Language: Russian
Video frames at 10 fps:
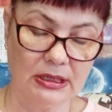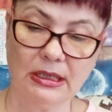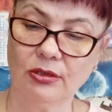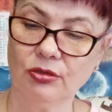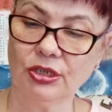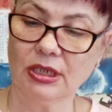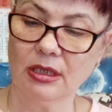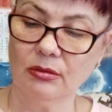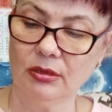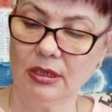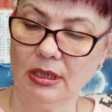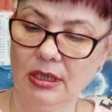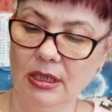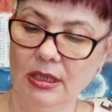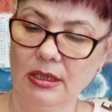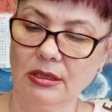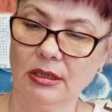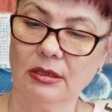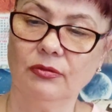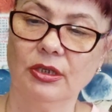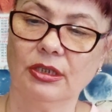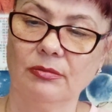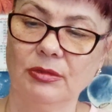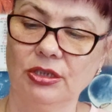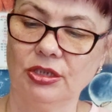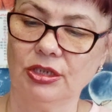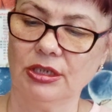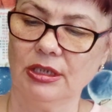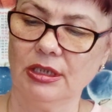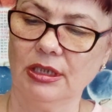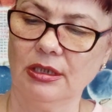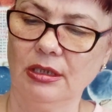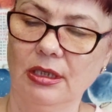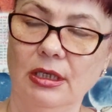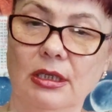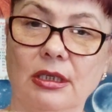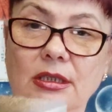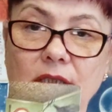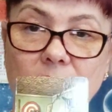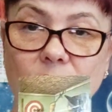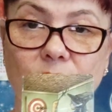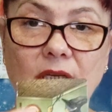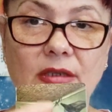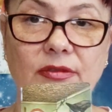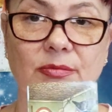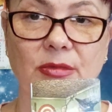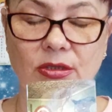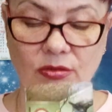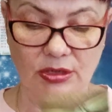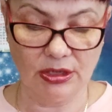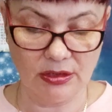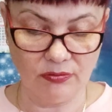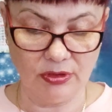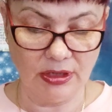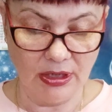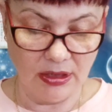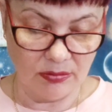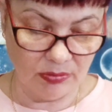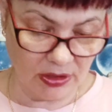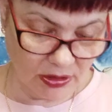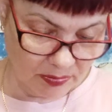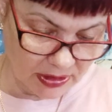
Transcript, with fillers: следующая колода. Это двойка мечей. Это куда вы метнете свой меч,